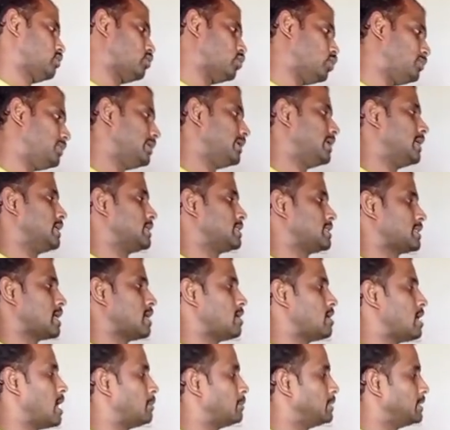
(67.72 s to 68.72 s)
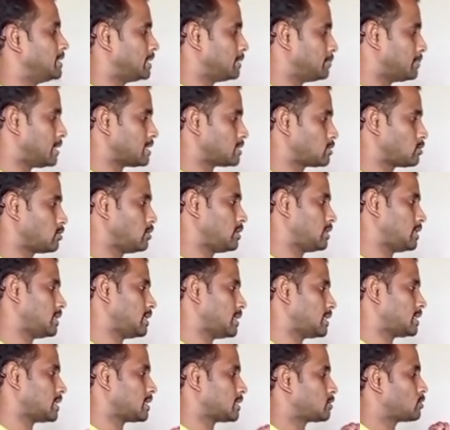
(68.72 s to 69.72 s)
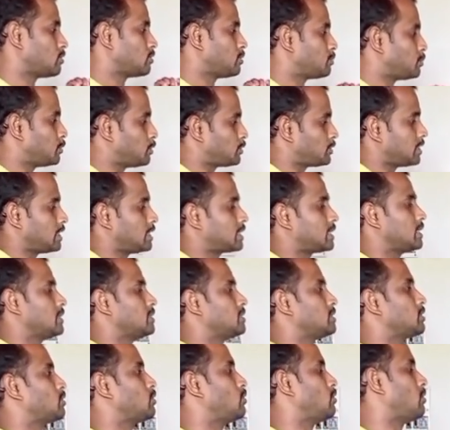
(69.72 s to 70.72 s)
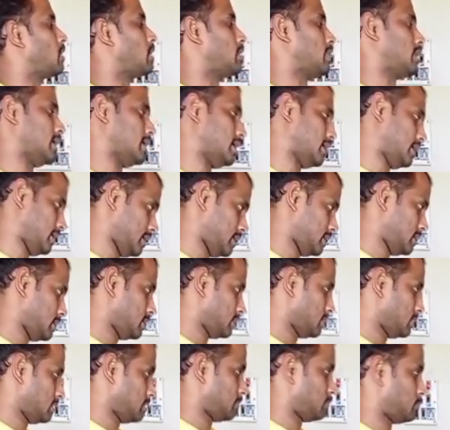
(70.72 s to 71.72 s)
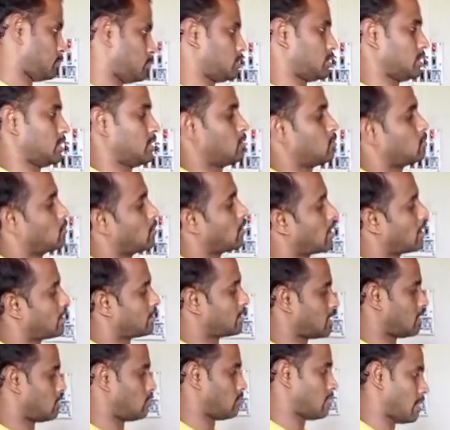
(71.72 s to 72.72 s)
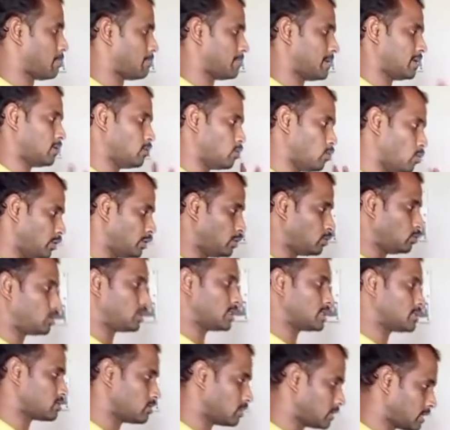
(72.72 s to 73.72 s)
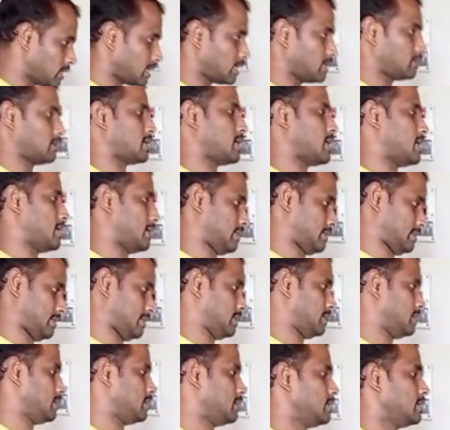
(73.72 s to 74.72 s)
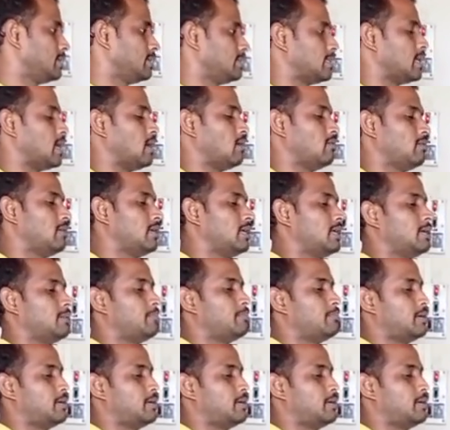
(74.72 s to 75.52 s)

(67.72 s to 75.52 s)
খুবই রিক্স কারণ আমি যে বাসগুলোতে যাতায়াত করি প্রত্যেকটা হচ্ছে কলকাতা গাড়ি প্রত্যেকটা কলকাতা হলা মানে ওই রুটের সঙ্গে কানেক্টেড তাহলে